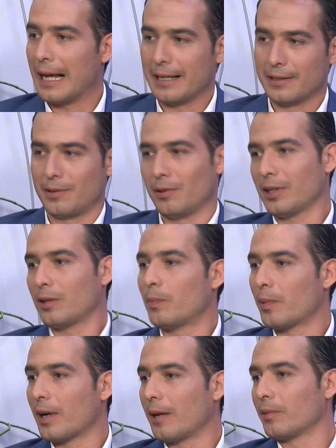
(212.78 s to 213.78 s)
e histórico
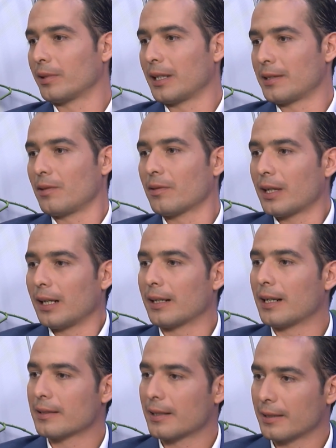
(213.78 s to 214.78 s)
por la votación que
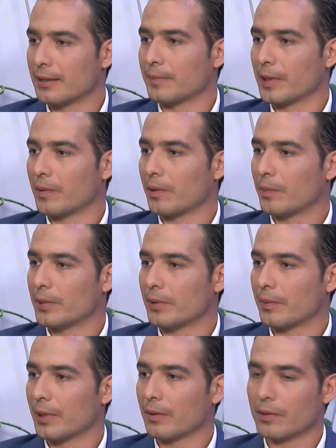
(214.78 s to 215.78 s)
alcanza Andrés Manuel López
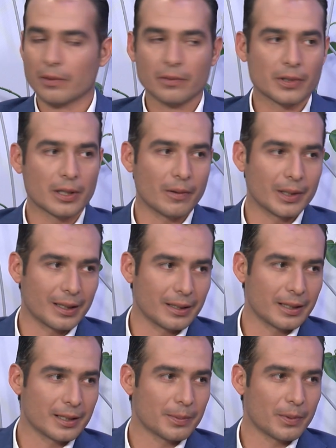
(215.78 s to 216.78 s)
Obrador, ¿no? un
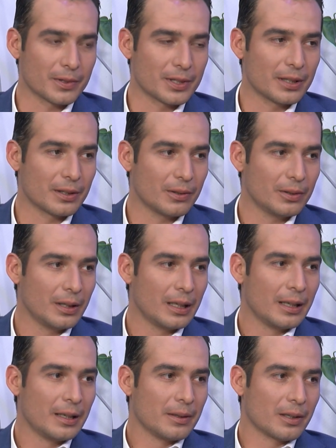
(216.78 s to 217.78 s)
53%.
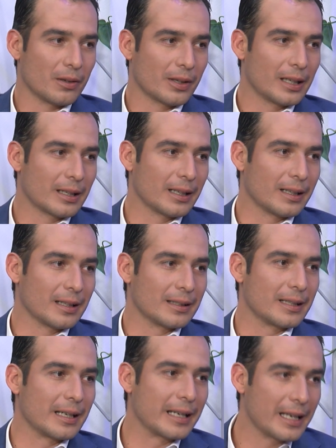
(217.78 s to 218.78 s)
Creo que el que le
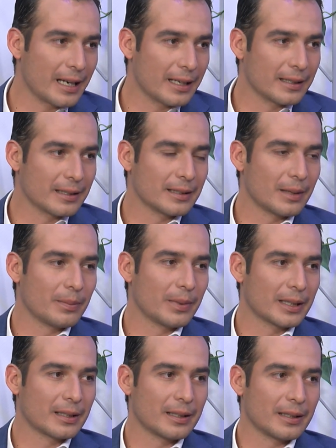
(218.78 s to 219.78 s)
seguía en esa
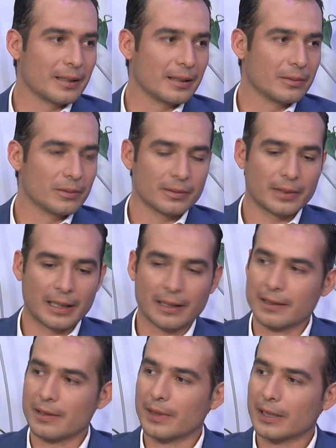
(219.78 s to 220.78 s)
parte de, de
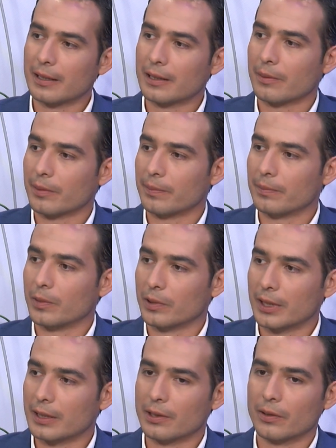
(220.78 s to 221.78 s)
recibir tanta
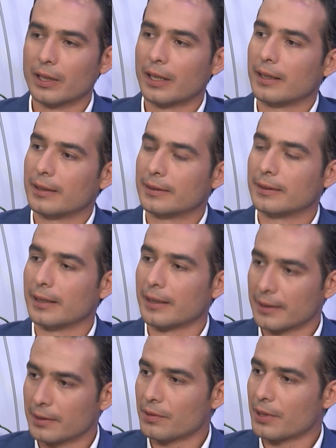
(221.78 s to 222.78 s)
votación era este
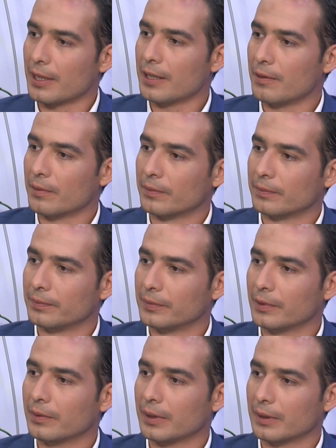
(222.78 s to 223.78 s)
Ernesto Cedillo,
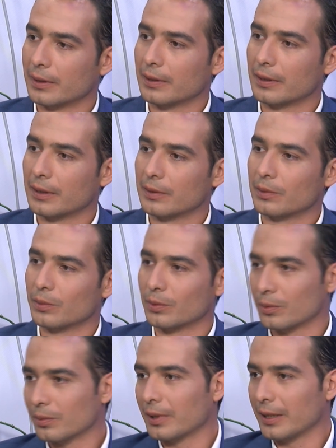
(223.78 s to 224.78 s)

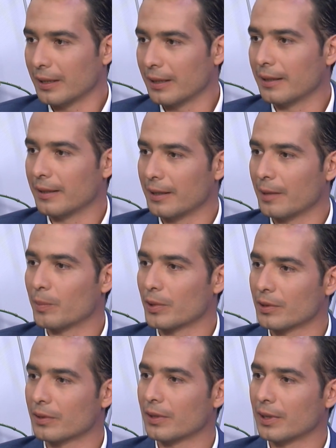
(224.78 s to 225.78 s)
¿no? en, en el
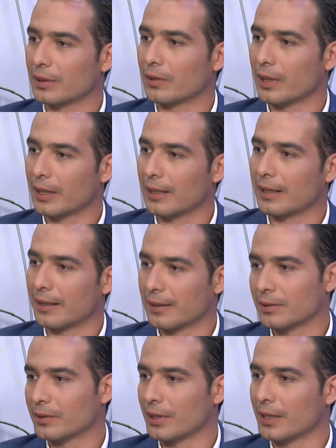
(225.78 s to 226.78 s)
proceso electoral en el que
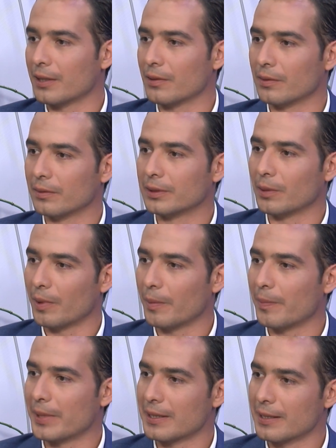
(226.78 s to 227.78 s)
Ernesto Cedillo se
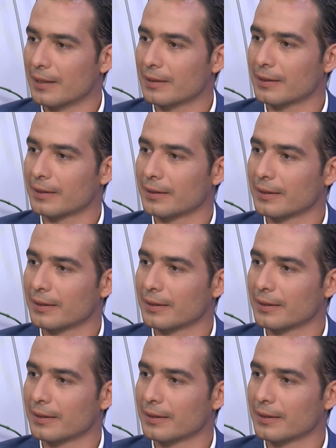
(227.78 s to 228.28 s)
vuelve presidente.